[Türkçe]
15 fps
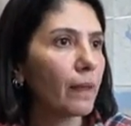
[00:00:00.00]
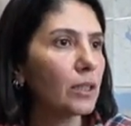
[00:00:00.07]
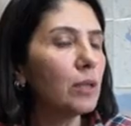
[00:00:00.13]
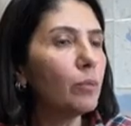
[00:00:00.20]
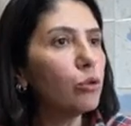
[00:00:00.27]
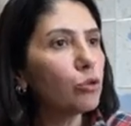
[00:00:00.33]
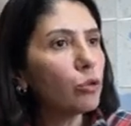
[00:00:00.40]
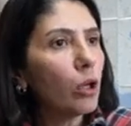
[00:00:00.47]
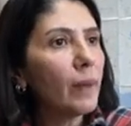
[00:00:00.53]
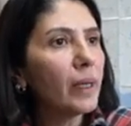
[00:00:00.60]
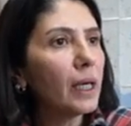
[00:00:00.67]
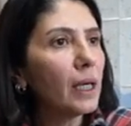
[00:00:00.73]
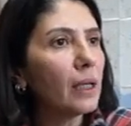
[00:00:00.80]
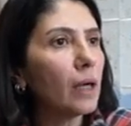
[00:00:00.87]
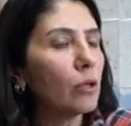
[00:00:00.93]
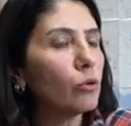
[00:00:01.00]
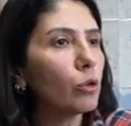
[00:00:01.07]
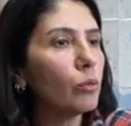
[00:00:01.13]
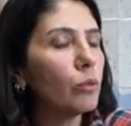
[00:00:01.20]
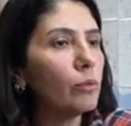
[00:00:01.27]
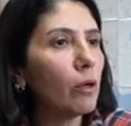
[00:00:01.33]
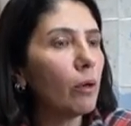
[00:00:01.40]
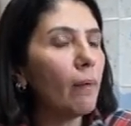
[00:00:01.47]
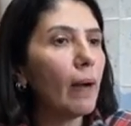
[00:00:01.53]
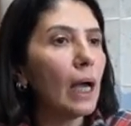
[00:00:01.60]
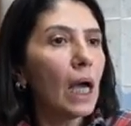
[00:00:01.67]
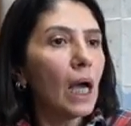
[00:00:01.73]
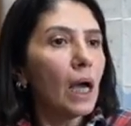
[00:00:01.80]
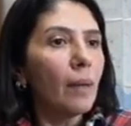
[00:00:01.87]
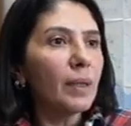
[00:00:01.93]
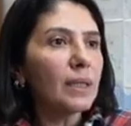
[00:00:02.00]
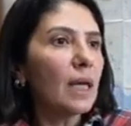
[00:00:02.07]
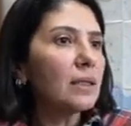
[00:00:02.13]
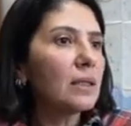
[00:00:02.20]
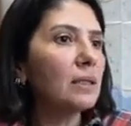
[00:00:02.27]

Şimdi bunu söylemek ne kadar doğru bilmiyorum ama mesela